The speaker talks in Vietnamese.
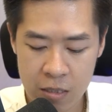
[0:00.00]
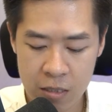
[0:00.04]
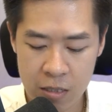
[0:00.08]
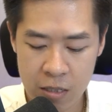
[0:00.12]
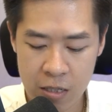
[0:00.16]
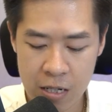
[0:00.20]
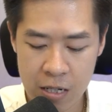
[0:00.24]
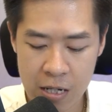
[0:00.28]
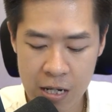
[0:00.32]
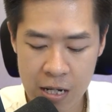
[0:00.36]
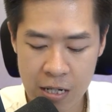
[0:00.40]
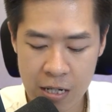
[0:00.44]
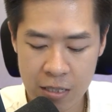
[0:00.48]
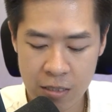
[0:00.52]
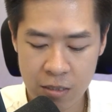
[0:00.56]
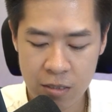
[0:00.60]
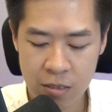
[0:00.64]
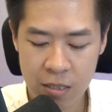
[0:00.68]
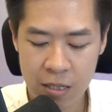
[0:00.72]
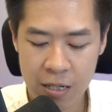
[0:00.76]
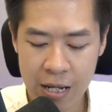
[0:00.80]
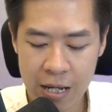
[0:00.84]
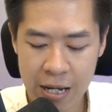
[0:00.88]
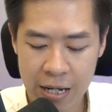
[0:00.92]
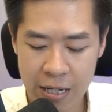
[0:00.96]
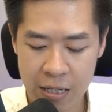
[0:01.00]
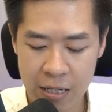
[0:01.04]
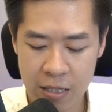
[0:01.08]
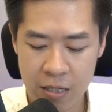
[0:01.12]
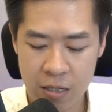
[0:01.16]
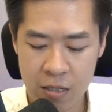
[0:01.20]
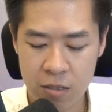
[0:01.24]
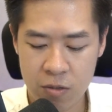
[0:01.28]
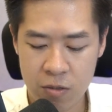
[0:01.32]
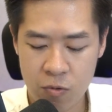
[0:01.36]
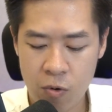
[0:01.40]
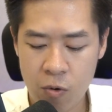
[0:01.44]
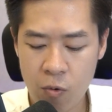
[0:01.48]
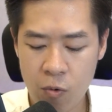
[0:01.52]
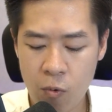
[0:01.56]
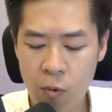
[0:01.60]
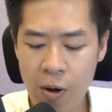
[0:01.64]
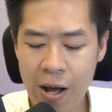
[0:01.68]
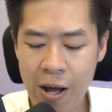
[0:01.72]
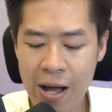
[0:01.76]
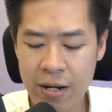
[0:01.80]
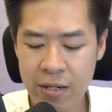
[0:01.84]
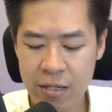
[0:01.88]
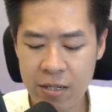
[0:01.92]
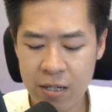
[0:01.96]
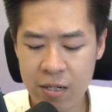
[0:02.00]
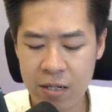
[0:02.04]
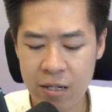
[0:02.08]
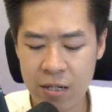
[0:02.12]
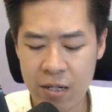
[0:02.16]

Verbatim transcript: Là như thế này. Có qua đây nhá,